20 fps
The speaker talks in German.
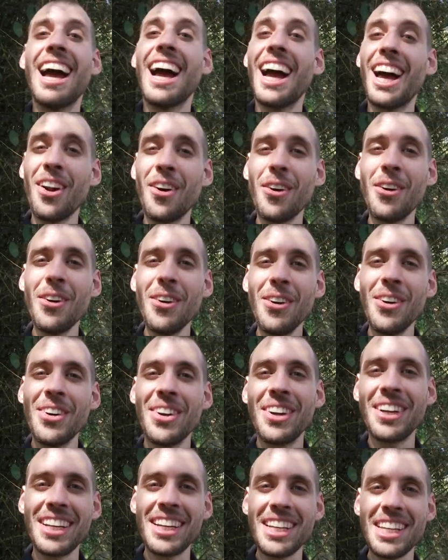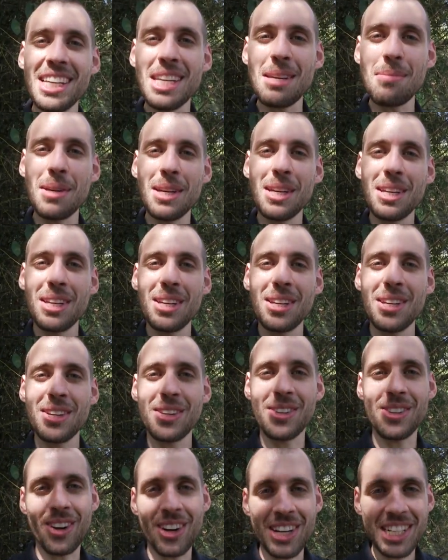Hallo, liebe
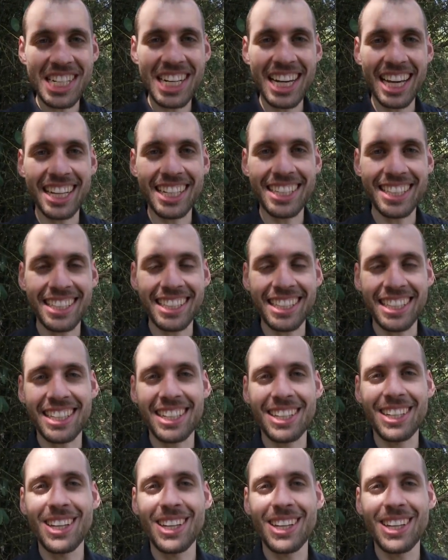Deutschlernende.